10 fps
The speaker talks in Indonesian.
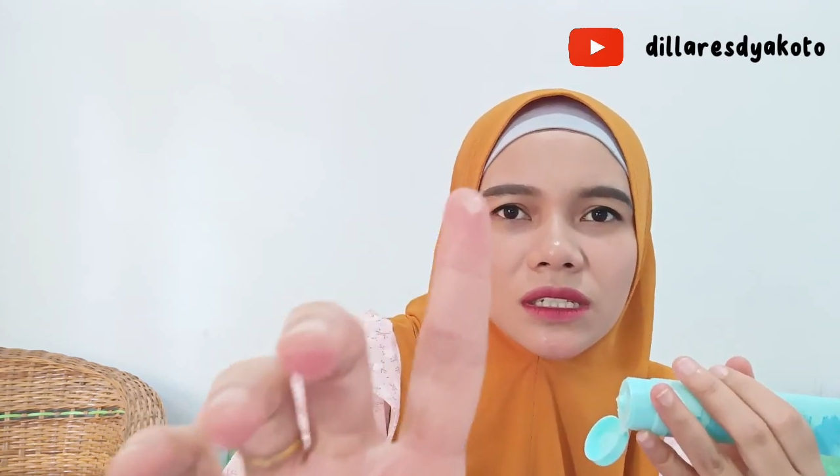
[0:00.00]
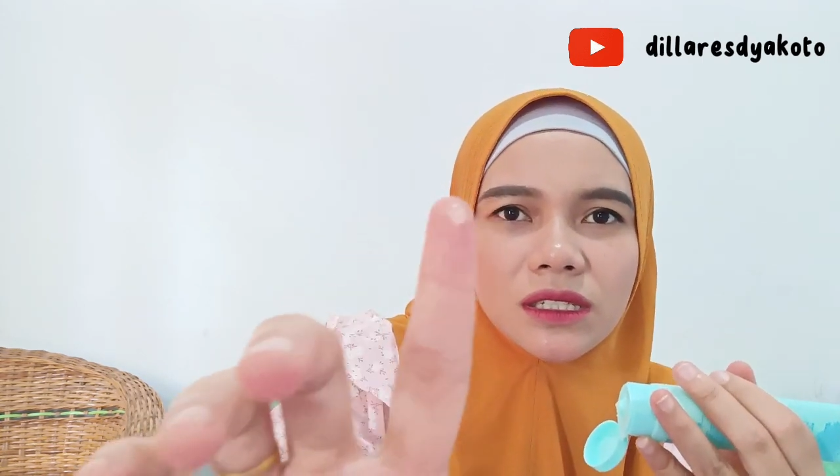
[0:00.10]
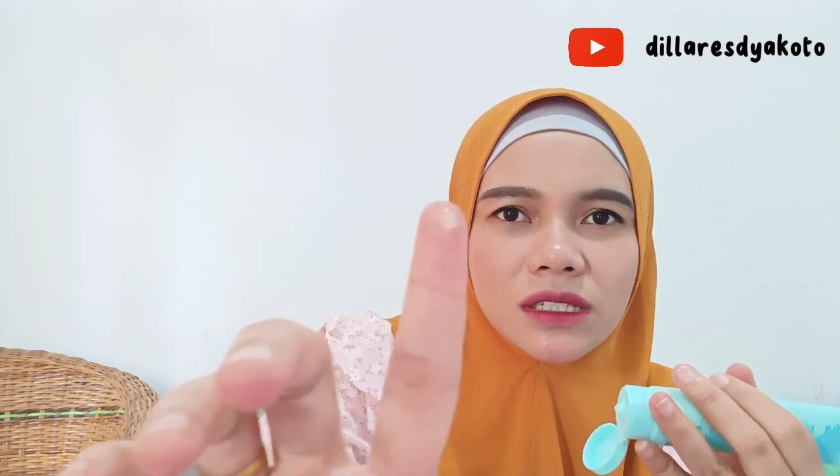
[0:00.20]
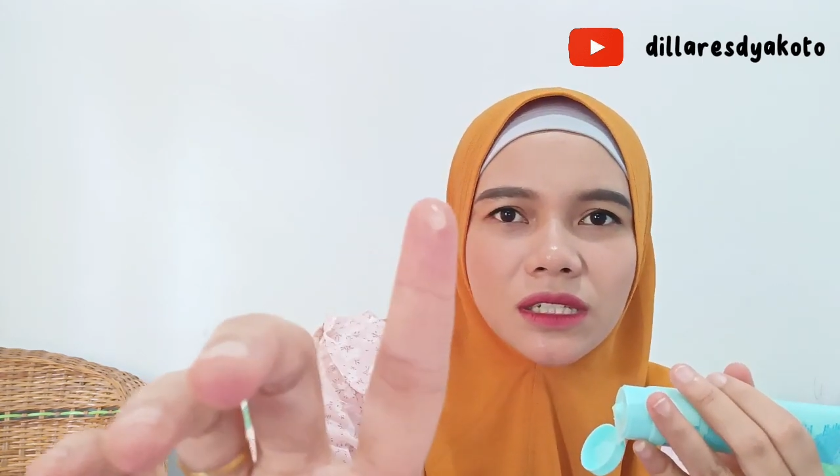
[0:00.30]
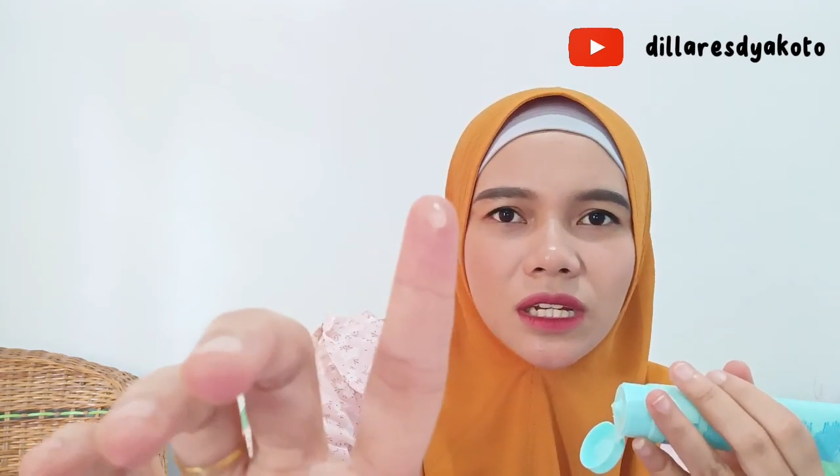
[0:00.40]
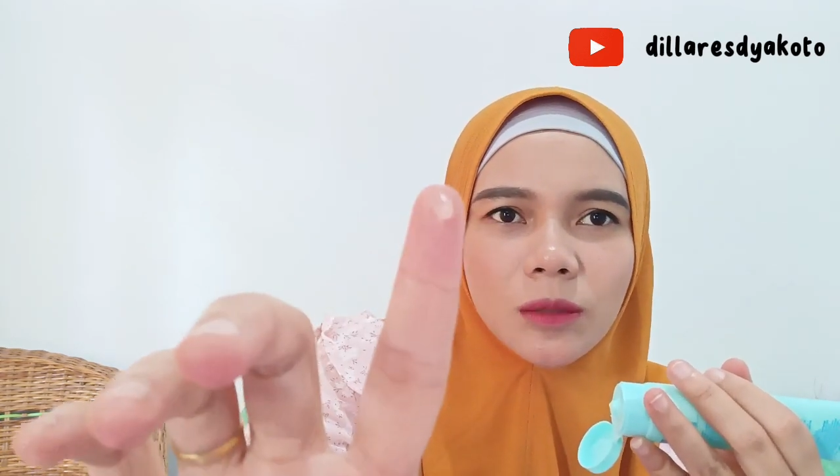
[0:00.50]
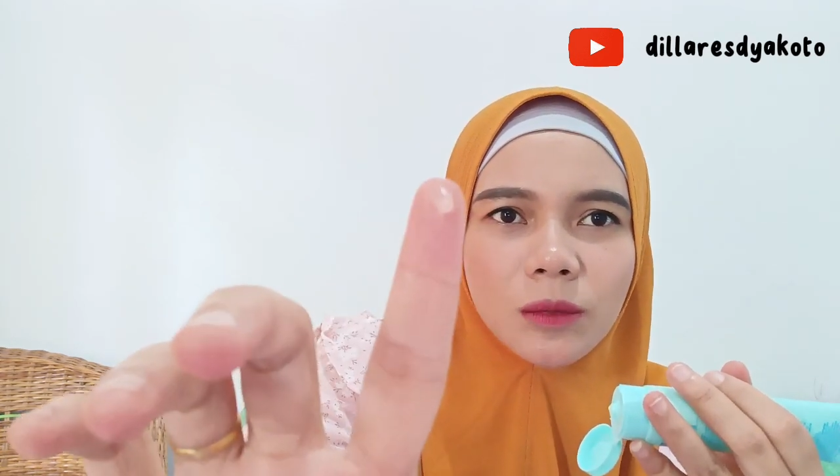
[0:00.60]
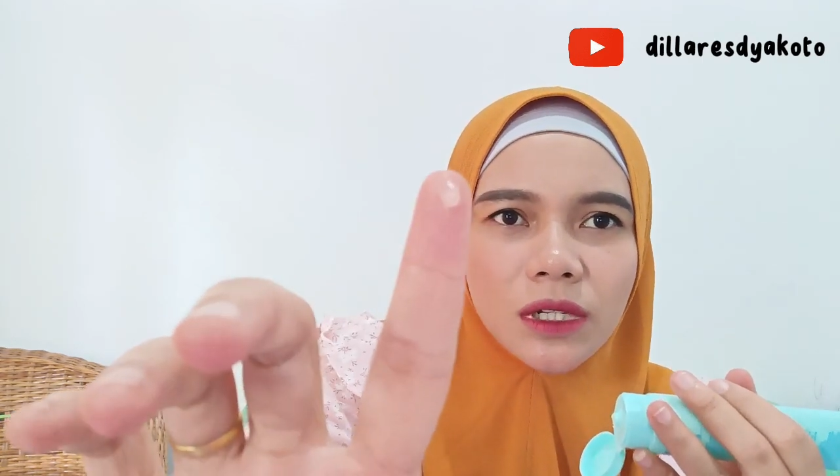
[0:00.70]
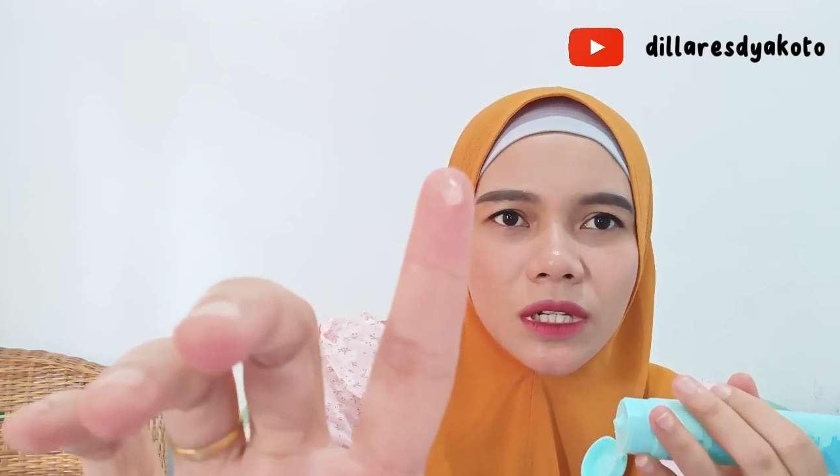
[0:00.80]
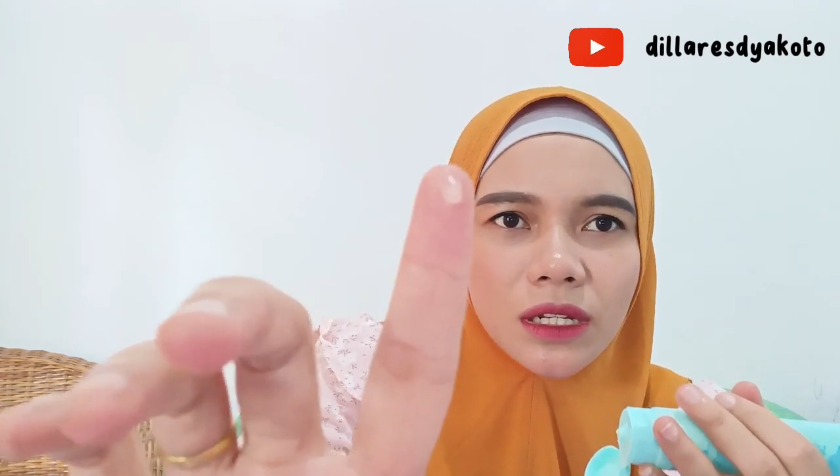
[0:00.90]
gel
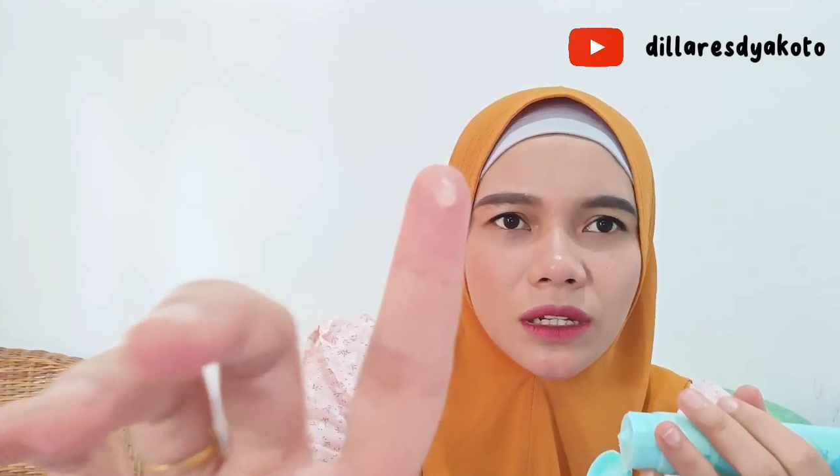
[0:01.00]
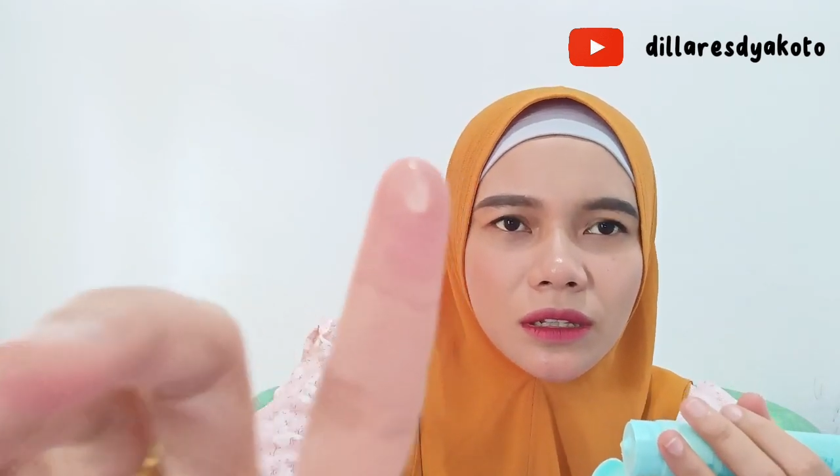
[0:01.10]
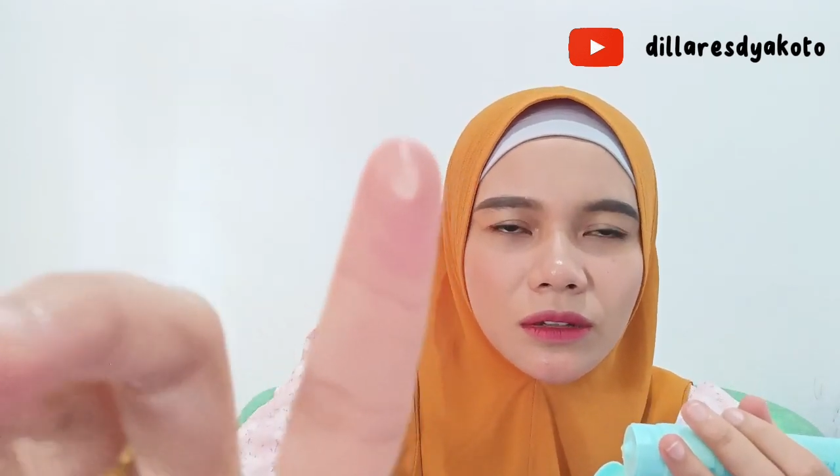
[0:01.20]
bening